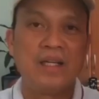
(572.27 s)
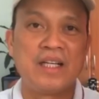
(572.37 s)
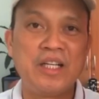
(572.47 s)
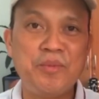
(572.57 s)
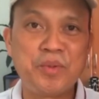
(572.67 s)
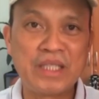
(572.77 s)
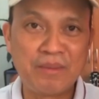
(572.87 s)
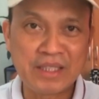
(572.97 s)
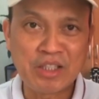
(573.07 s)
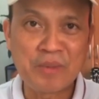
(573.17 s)
Ngayon punta
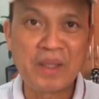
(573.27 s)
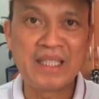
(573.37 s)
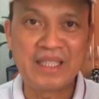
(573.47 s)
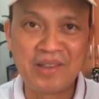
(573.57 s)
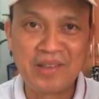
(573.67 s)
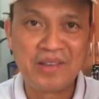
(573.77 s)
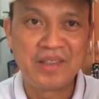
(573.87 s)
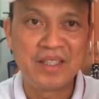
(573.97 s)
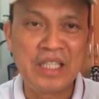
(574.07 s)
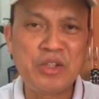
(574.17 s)
naman tayo sa pangatlo.
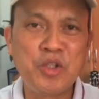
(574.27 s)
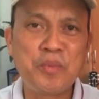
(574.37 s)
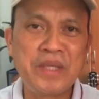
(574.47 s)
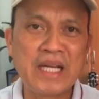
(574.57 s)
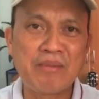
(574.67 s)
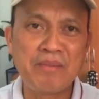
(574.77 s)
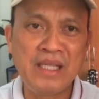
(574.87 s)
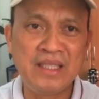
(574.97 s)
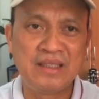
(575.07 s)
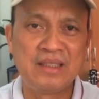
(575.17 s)
Ito yung
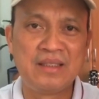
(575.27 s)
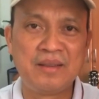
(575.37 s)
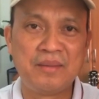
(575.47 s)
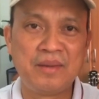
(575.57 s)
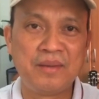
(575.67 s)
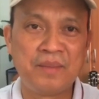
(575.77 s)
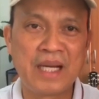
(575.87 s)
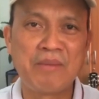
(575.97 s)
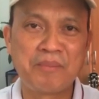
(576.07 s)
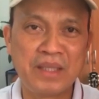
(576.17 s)
pinakamabilis
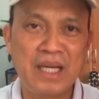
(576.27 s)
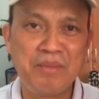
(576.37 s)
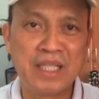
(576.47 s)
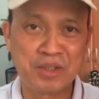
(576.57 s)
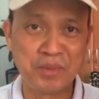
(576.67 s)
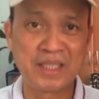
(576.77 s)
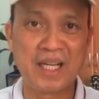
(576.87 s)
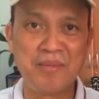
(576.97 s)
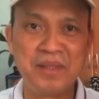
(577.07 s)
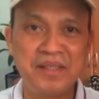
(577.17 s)
para magpadami ng
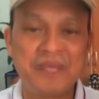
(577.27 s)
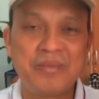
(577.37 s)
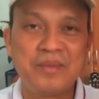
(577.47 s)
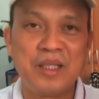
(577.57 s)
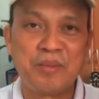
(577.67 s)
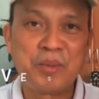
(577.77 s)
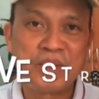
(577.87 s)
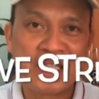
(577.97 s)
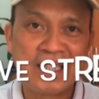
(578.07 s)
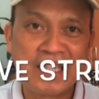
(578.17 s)
subscribers.
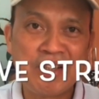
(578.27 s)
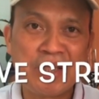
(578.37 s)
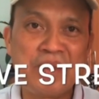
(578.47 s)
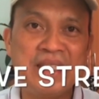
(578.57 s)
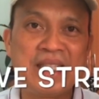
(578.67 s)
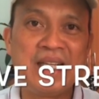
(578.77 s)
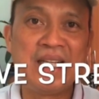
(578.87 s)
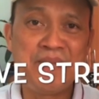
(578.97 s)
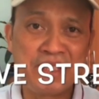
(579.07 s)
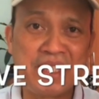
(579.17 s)
Pupunta lang tayo sa mga
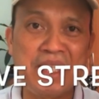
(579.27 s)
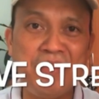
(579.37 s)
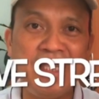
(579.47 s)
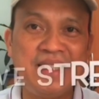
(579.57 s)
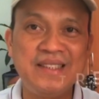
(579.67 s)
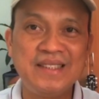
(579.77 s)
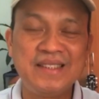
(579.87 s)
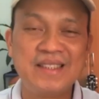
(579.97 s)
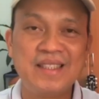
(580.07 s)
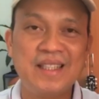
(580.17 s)
nagla-live streaming.
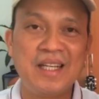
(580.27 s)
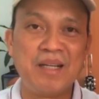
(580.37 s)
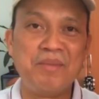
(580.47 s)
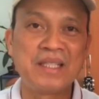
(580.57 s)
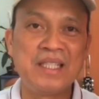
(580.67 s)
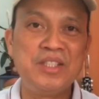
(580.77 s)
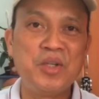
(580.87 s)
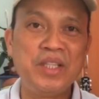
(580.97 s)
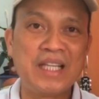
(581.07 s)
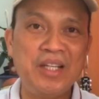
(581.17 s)

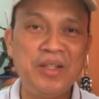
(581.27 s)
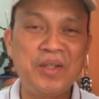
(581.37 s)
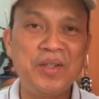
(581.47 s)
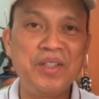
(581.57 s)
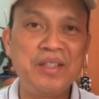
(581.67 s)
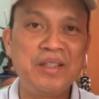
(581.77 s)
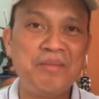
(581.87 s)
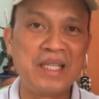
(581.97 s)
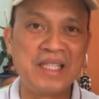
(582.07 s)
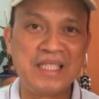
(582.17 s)
Makiki-join tayo doon,
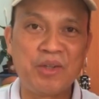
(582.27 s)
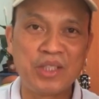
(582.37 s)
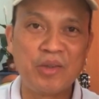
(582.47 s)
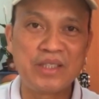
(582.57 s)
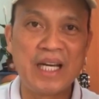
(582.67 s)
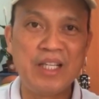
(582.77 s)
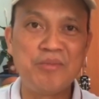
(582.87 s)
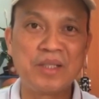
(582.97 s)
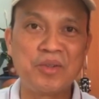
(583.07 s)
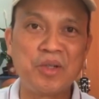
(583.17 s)
makiki-shoutout tayo,
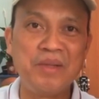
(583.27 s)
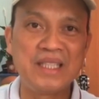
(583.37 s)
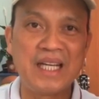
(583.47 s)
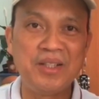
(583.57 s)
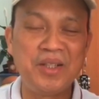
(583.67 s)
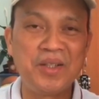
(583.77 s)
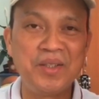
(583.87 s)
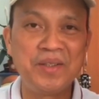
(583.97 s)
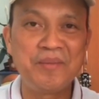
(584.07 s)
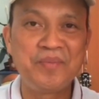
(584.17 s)
magko-comment tayo
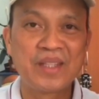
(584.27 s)
doon,